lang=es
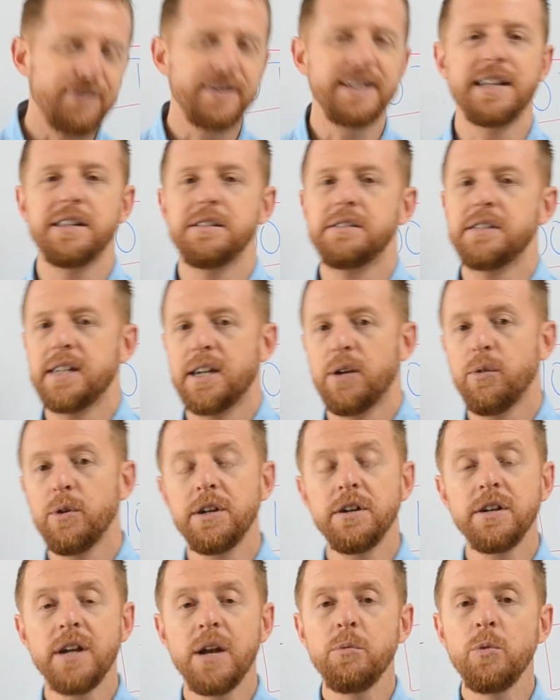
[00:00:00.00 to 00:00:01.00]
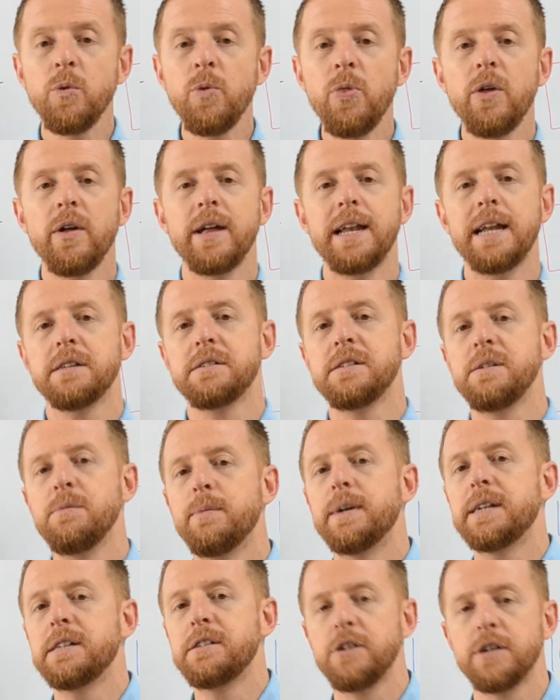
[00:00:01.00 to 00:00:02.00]
financiera. Bueno, en el mundo de las
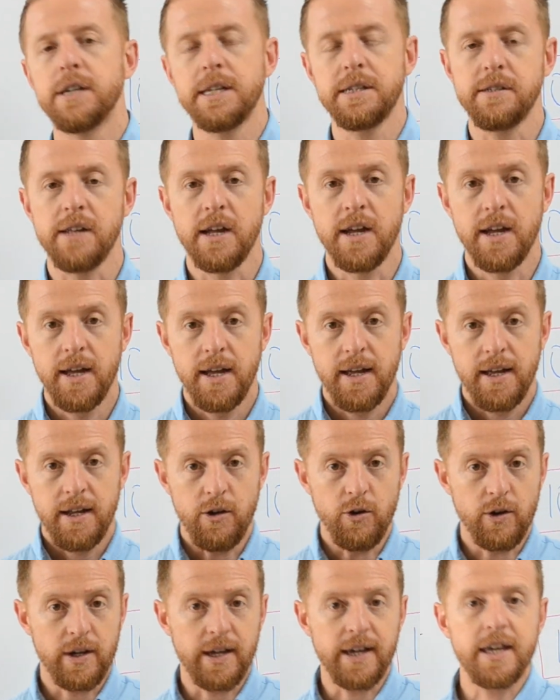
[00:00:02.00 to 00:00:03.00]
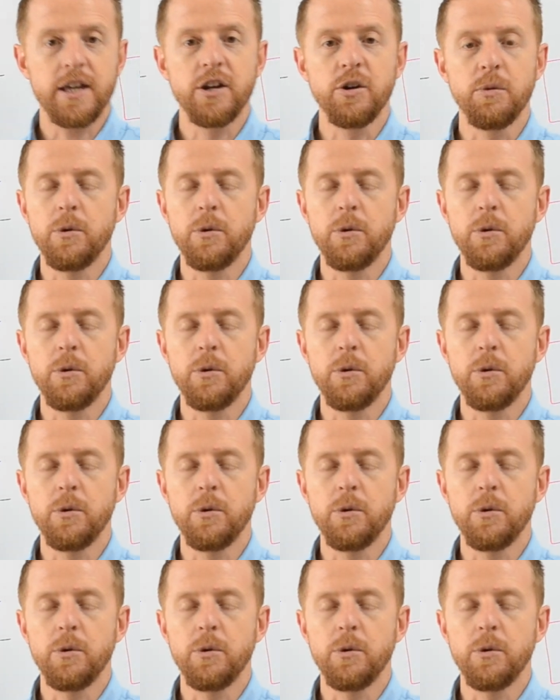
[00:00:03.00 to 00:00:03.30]
inversiones, lo que quiero